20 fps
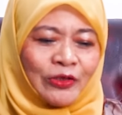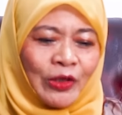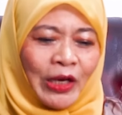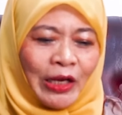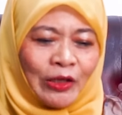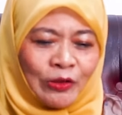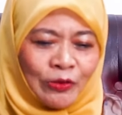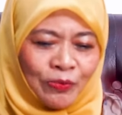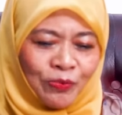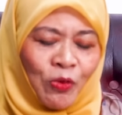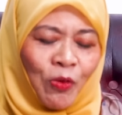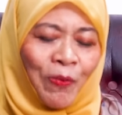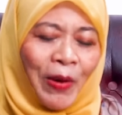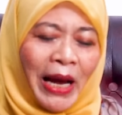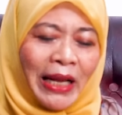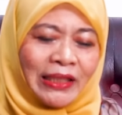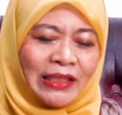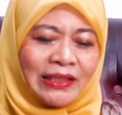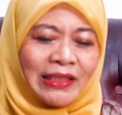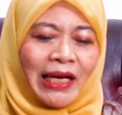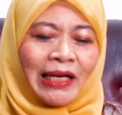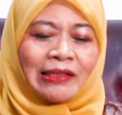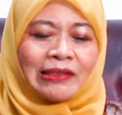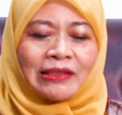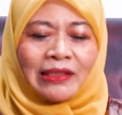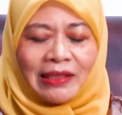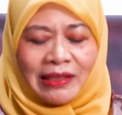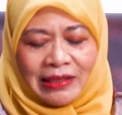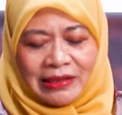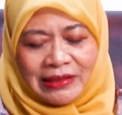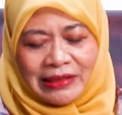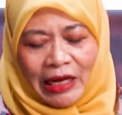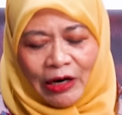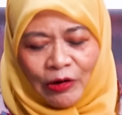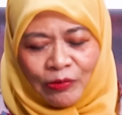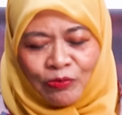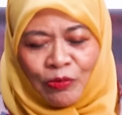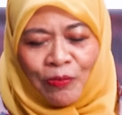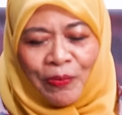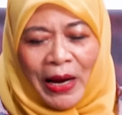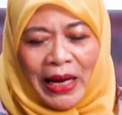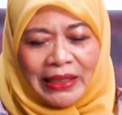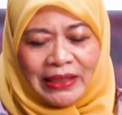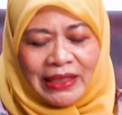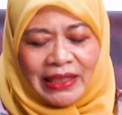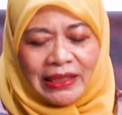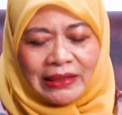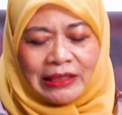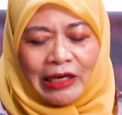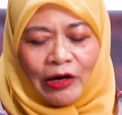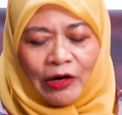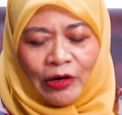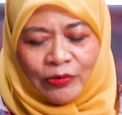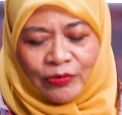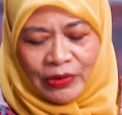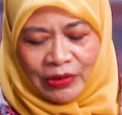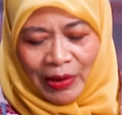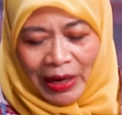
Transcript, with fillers: juga itu bupati dan uh, calon bupati, calon hmm.